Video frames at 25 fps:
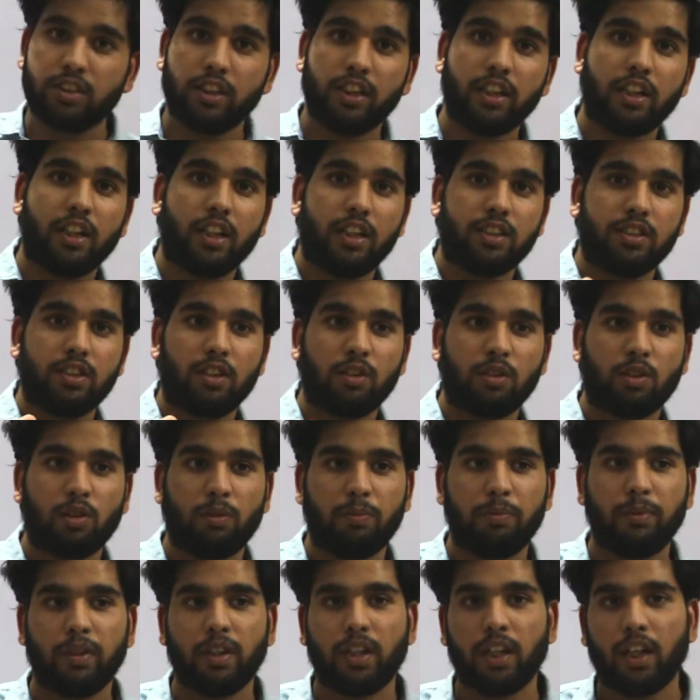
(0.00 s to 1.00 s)
एक ऐसा
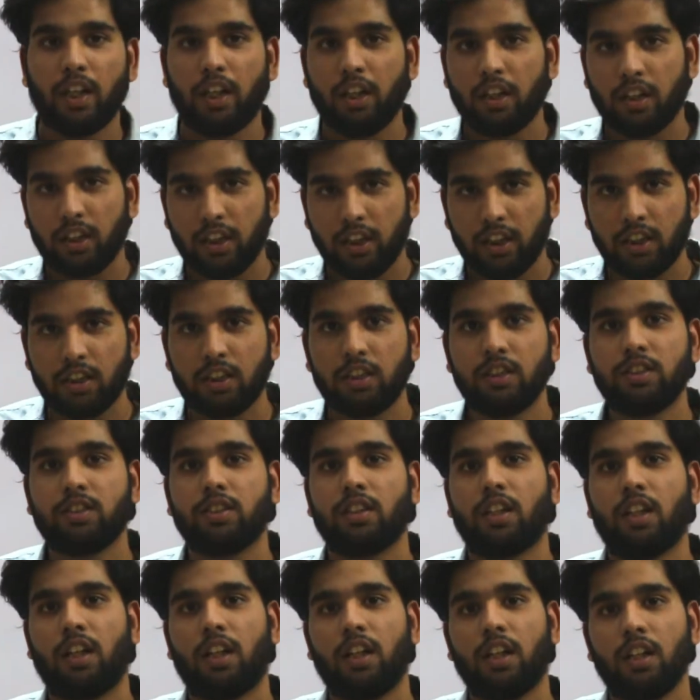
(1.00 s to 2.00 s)
टॉपिक है इंग्लिश
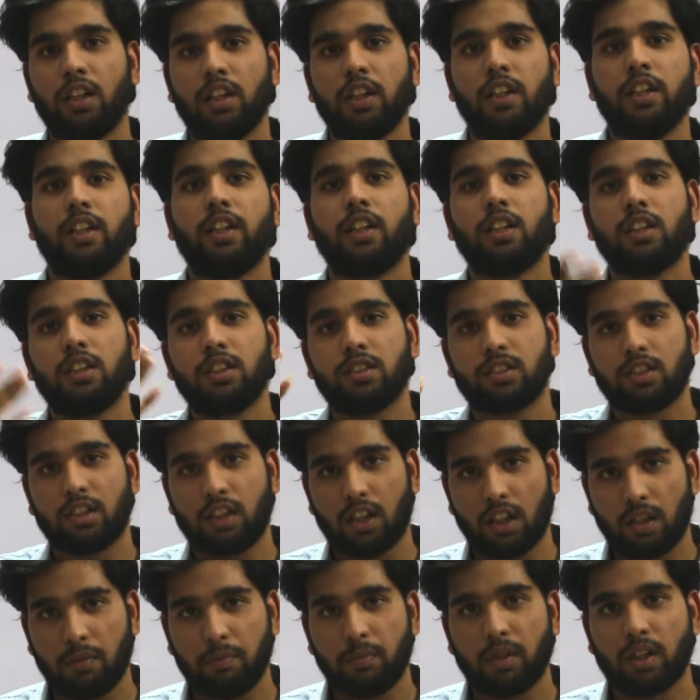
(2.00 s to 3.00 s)
का इंग्लिश
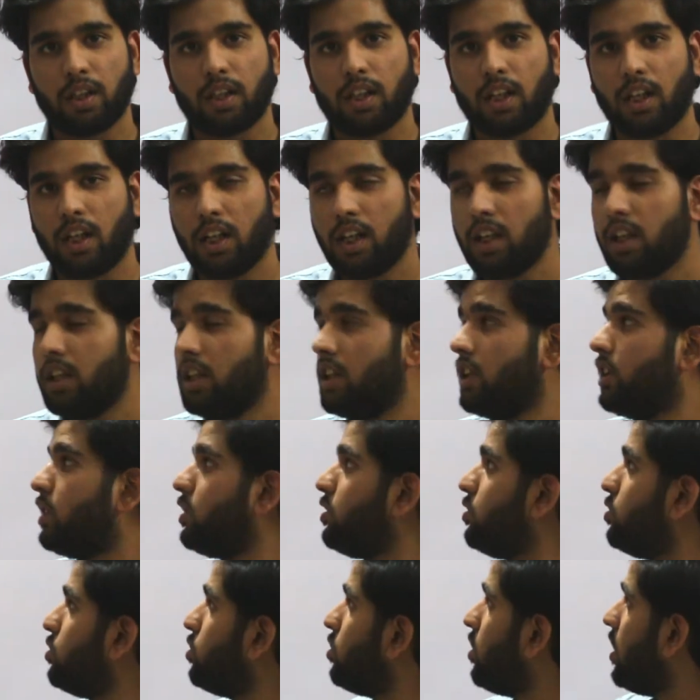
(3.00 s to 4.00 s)
ग्रामर का
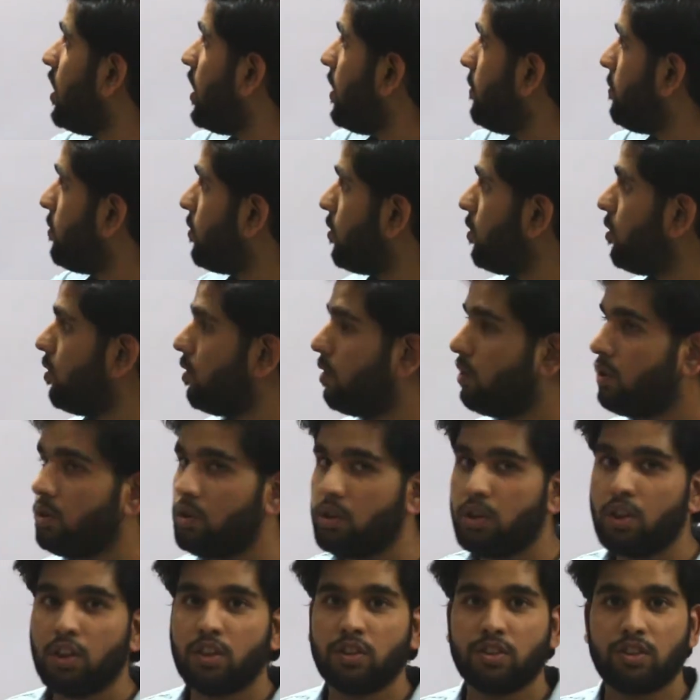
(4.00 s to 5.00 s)
जो आपको
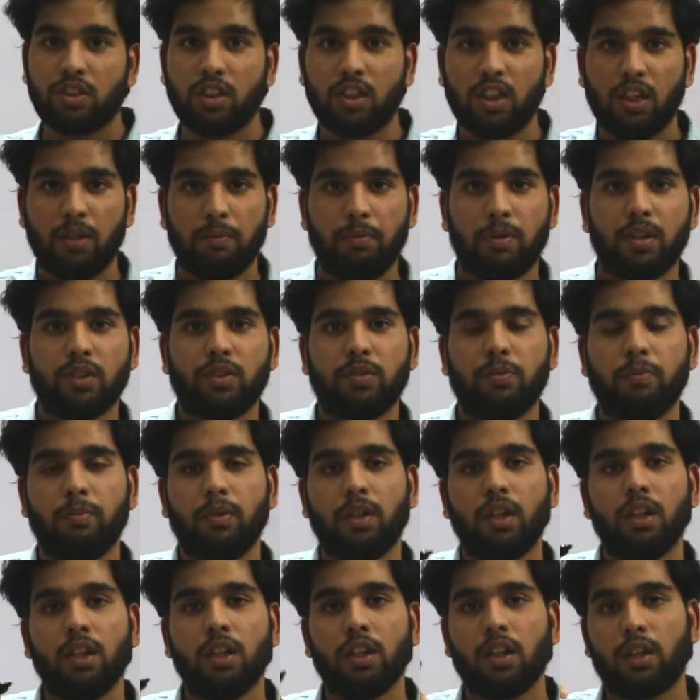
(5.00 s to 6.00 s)
सिलेबस
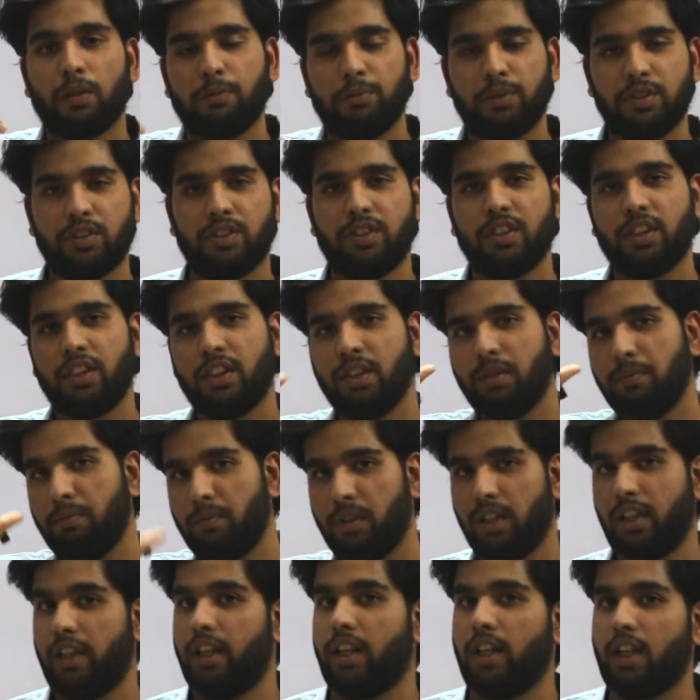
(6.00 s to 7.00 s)
में अवश्य ही
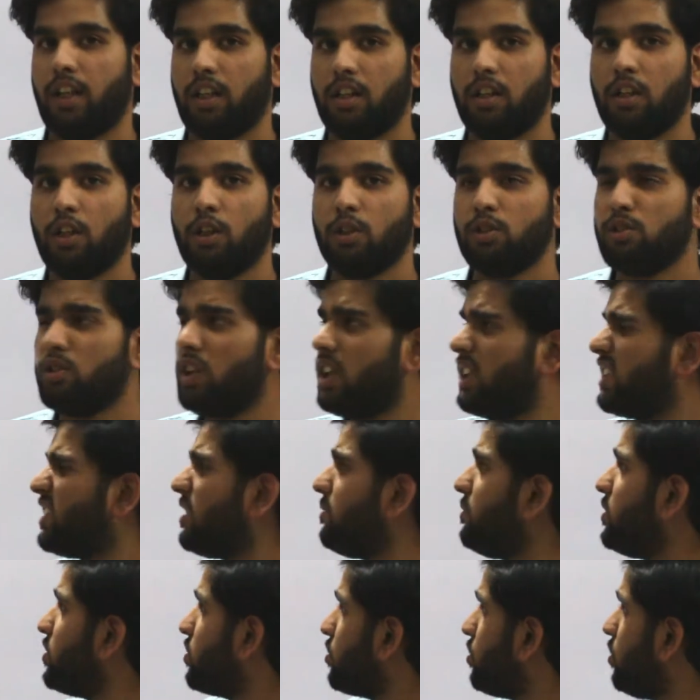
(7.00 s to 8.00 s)
मिलेगा तो आज
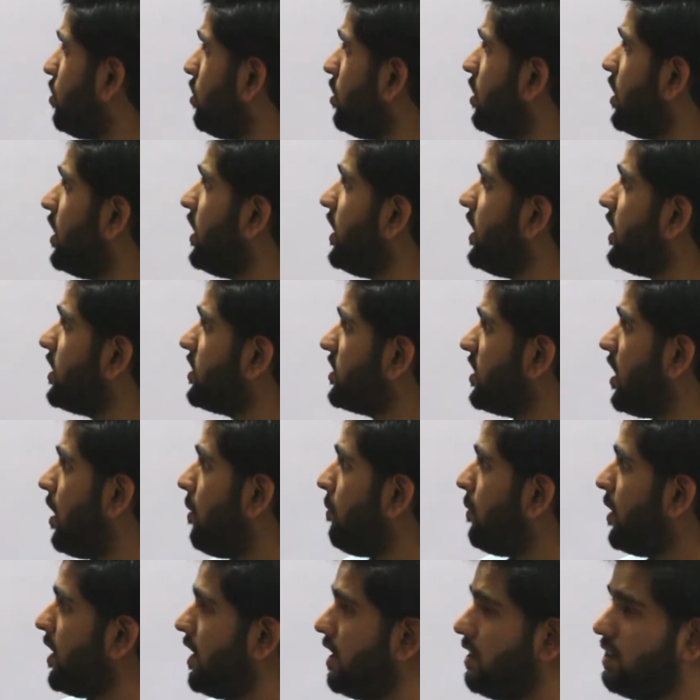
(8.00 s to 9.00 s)
हम इसको एक
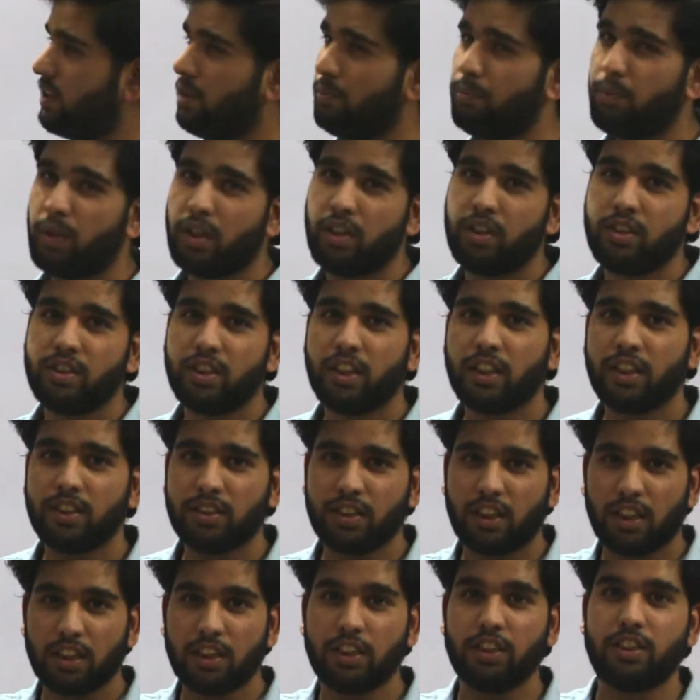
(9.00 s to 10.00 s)
सामान्य सा परिचय के
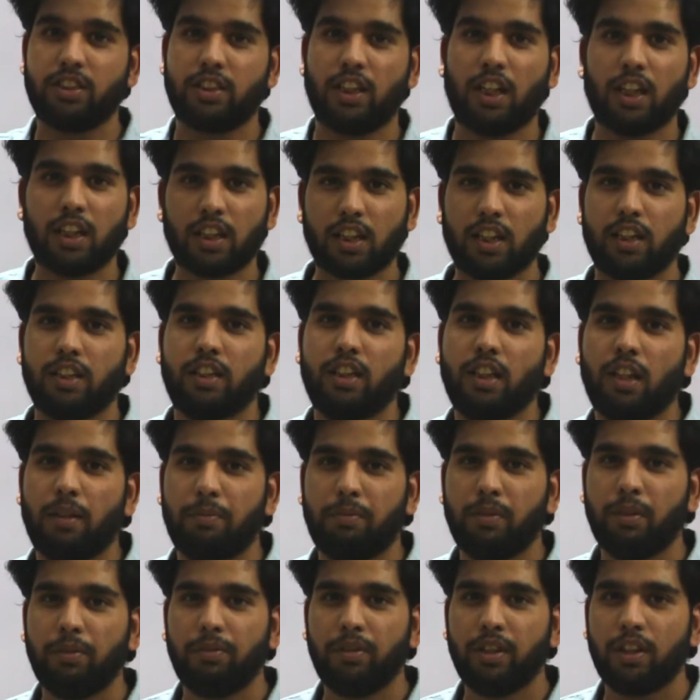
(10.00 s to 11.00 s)
साथ स्टार्ट करते हैं
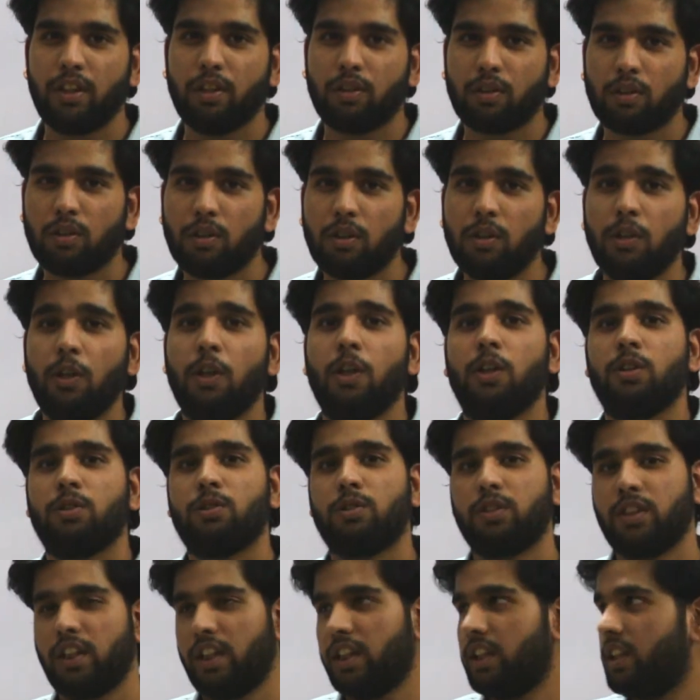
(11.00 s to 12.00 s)
अपनी वीडियो को
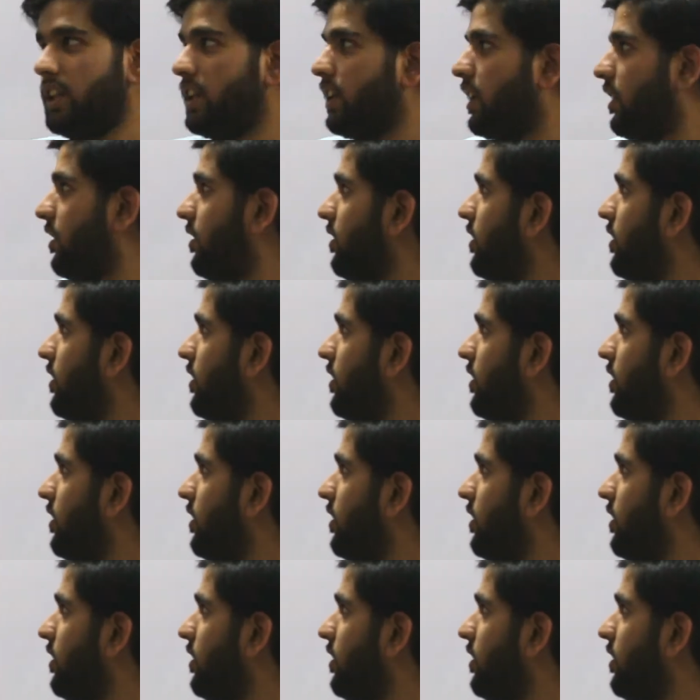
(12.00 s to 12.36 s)
तो देखिए